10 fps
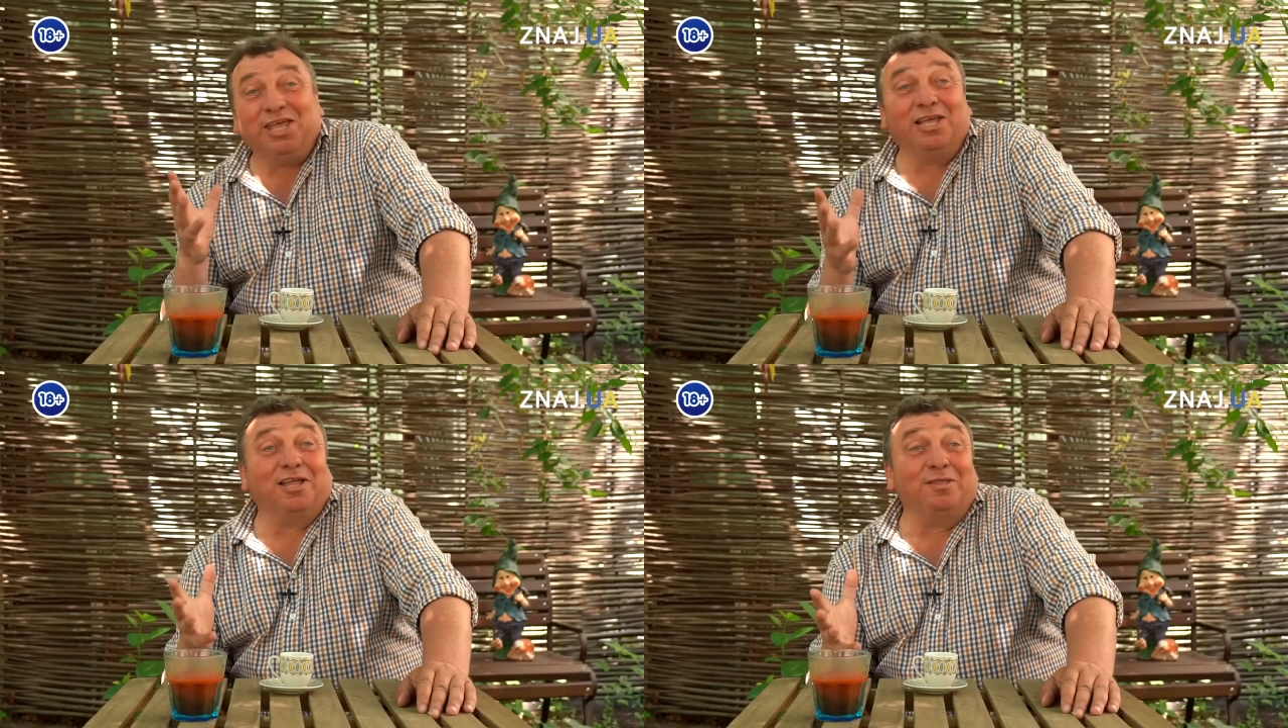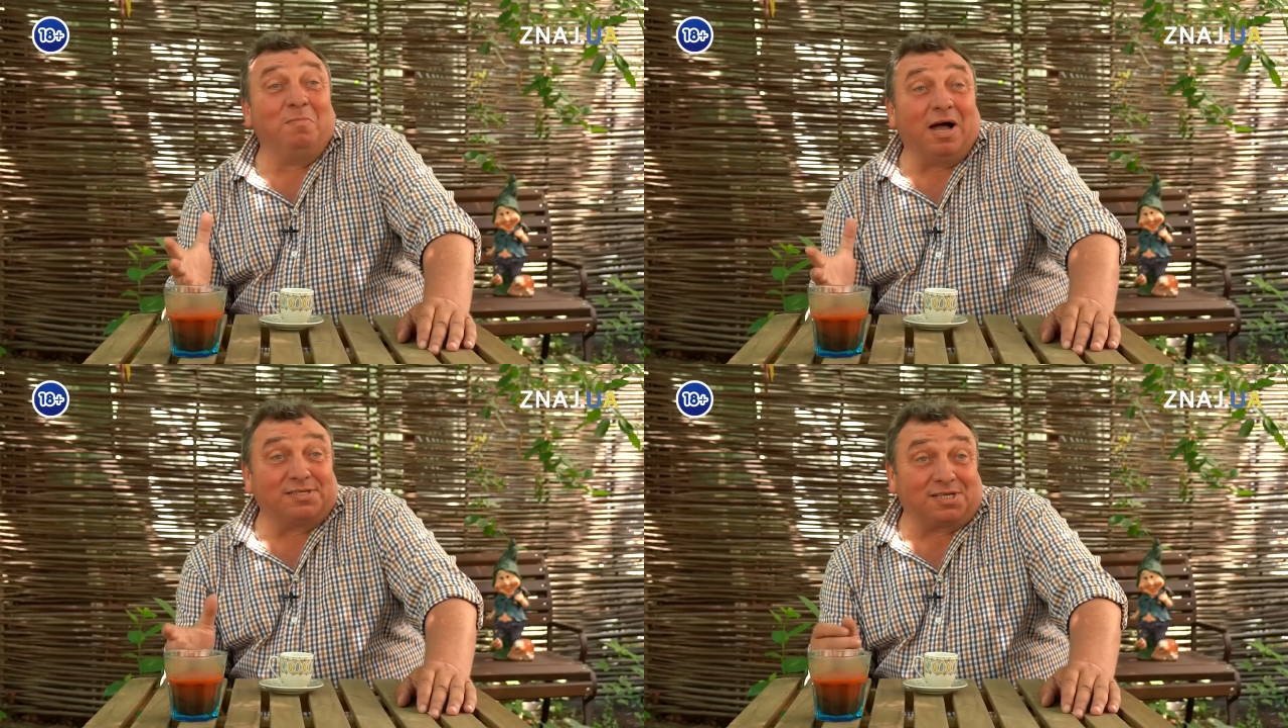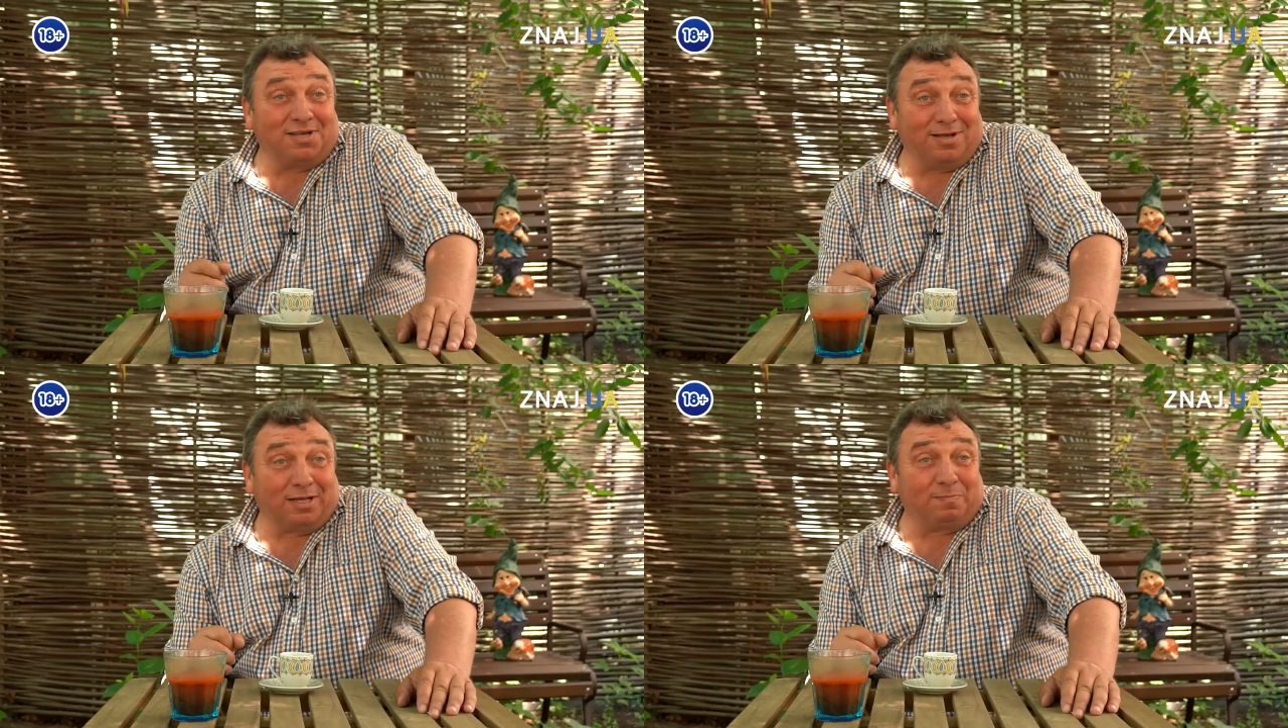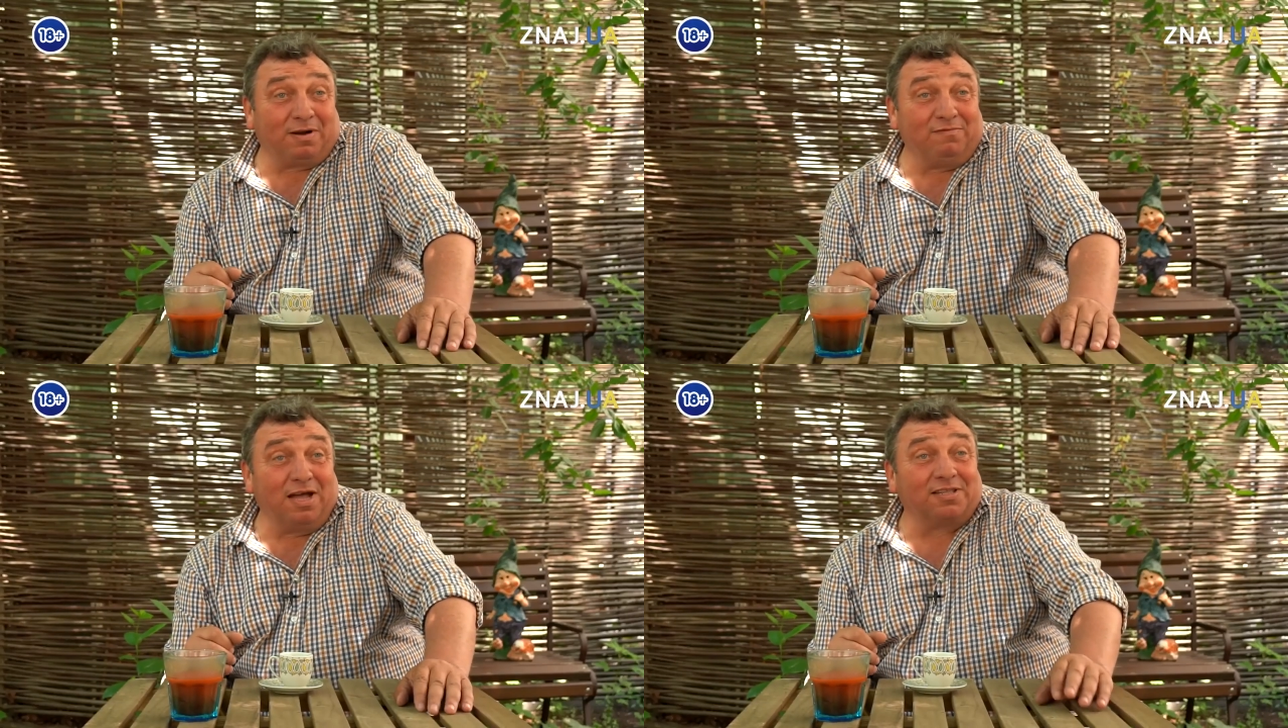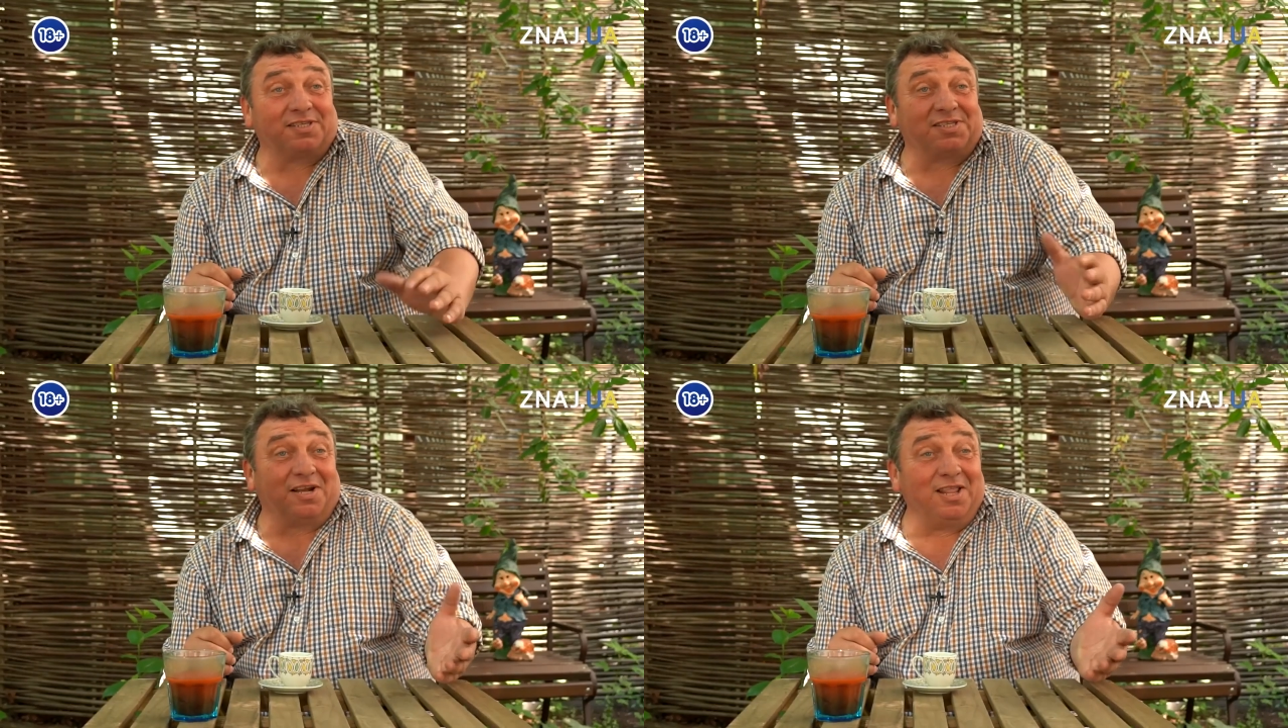Илон Маск отправляет
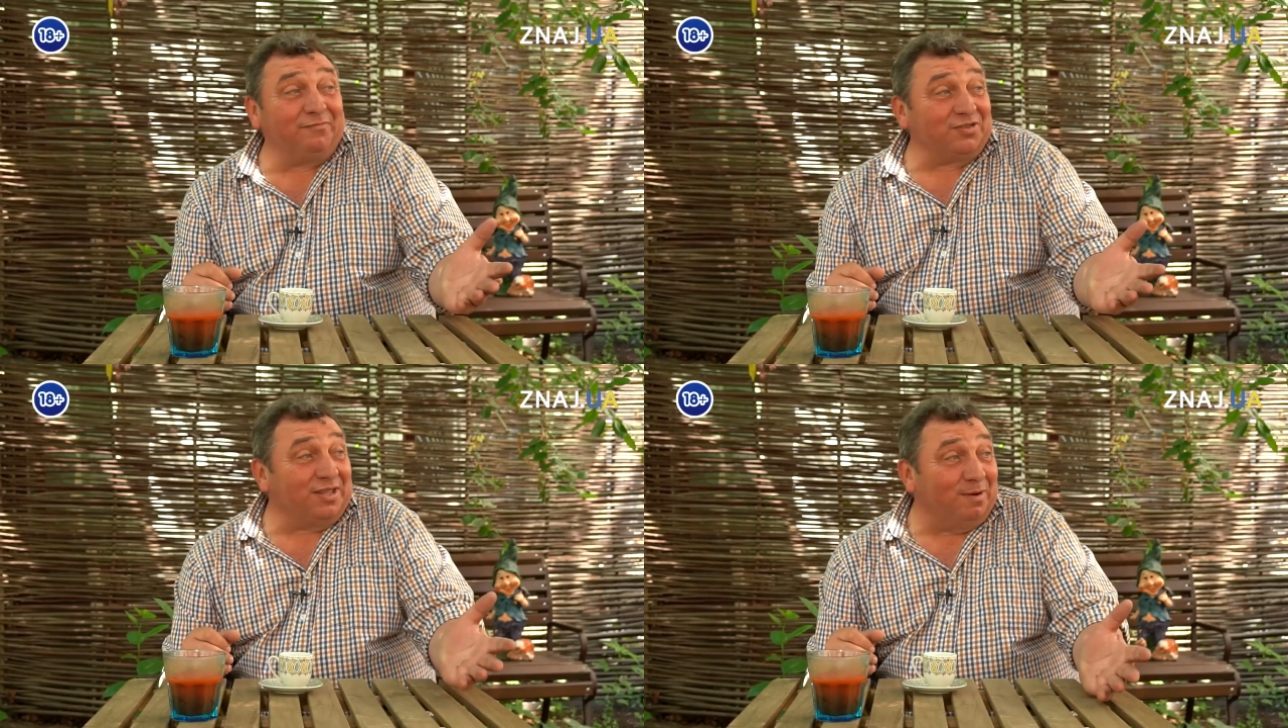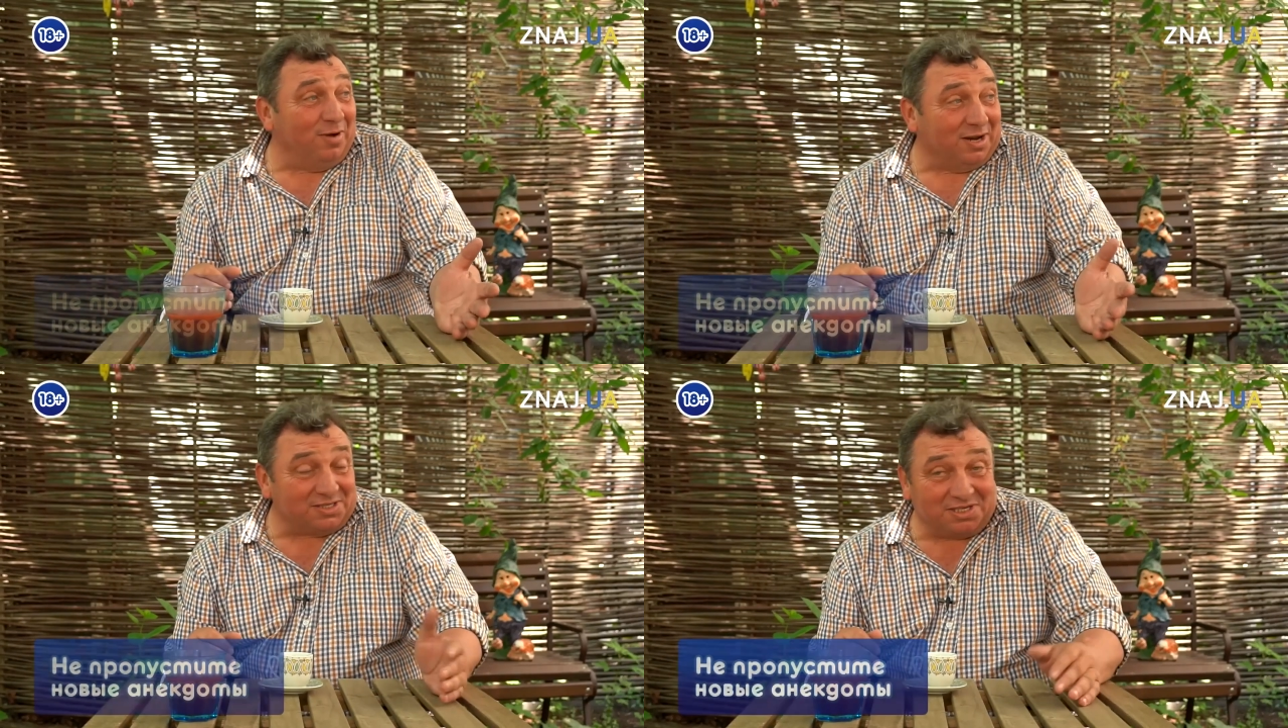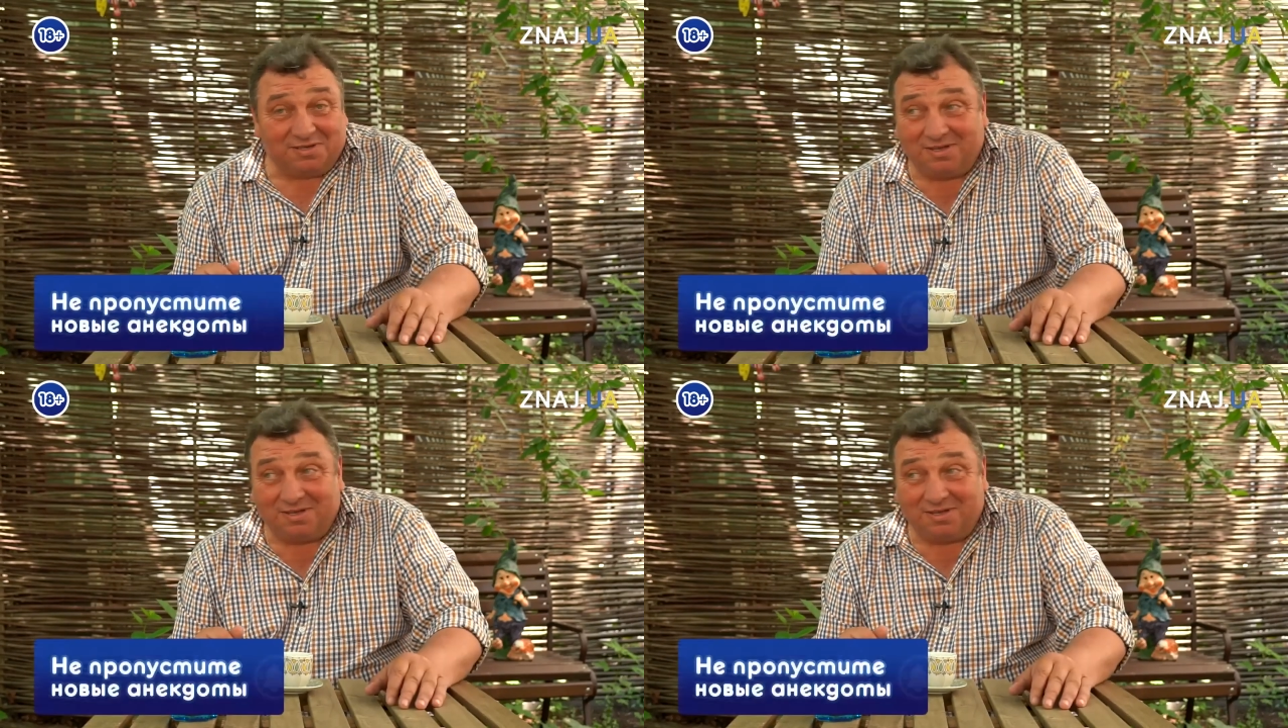астронавта на Марс.